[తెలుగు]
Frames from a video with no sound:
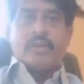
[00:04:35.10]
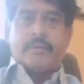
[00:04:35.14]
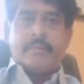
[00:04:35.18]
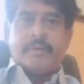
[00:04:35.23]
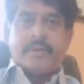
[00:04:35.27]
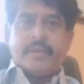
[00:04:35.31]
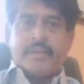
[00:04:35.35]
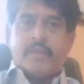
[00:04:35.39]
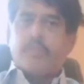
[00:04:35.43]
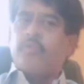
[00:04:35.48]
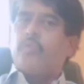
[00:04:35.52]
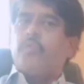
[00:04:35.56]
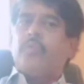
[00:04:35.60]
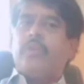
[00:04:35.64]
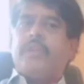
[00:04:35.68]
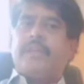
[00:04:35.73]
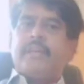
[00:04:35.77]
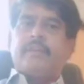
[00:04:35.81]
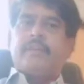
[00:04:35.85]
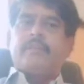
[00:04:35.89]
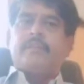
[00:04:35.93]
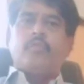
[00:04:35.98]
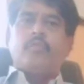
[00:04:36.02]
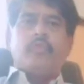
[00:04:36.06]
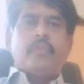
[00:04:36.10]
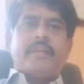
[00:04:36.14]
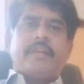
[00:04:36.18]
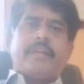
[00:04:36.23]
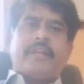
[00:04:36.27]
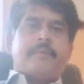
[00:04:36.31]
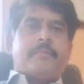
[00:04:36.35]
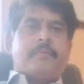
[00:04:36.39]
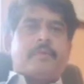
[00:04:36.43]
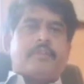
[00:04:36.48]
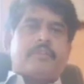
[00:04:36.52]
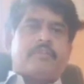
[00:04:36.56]
కాబట్టి కూలింగ్ కూలింగ్
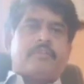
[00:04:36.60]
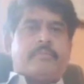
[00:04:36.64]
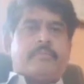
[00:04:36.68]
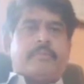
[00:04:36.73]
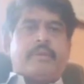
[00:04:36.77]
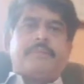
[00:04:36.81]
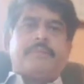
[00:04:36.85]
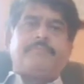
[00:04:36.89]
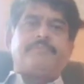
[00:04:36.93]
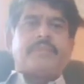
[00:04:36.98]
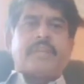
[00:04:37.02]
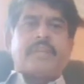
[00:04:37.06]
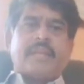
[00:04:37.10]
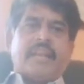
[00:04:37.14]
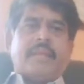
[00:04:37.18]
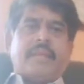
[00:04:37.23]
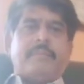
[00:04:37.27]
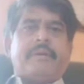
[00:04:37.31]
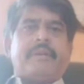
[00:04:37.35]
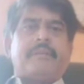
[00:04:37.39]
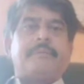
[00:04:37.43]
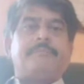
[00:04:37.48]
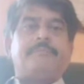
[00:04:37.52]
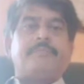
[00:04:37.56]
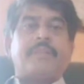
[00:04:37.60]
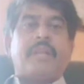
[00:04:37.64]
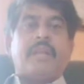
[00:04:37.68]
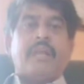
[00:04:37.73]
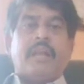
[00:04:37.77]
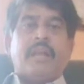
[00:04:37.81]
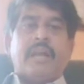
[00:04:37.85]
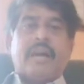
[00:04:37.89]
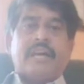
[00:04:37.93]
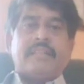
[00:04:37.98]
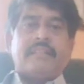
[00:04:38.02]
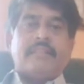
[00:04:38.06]
అయిపోతుంది క్లైమేట్
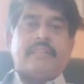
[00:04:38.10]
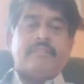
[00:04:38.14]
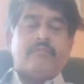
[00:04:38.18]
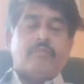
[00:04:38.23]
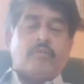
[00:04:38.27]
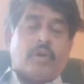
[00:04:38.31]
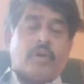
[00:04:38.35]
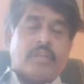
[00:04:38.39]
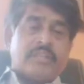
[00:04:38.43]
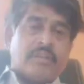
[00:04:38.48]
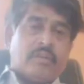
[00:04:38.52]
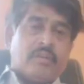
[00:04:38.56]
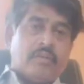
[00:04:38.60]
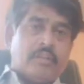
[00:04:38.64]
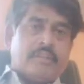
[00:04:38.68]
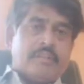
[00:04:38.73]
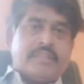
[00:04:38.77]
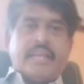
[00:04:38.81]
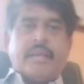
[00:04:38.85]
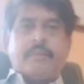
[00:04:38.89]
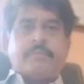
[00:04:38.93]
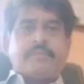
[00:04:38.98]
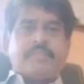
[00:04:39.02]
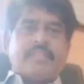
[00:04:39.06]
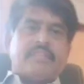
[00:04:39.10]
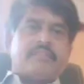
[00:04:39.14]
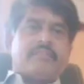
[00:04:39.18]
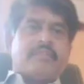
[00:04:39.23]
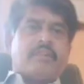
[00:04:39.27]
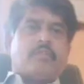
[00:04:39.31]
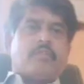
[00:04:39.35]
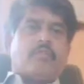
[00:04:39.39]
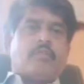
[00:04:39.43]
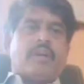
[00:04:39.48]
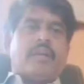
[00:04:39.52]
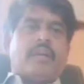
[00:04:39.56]
ఆ వాతావరణంలో తేమ శాతం
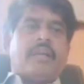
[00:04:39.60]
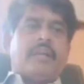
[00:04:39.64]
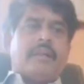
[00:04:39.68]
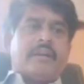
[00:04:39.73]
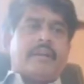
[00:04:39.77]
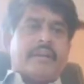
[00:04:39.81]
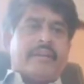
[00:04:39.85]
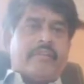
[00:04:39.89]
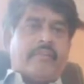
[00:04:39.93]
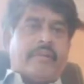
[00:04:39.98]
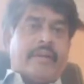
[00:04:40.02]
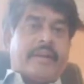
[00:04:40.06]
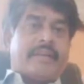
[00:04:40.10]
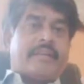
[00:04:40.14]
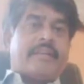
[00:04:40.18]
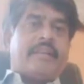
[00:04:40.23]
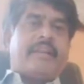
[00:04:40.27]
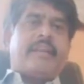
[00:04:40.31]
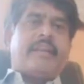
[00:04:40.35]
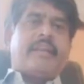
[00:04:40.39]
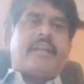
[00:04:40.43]
ఎక్కువ బ్యాక్టీరియా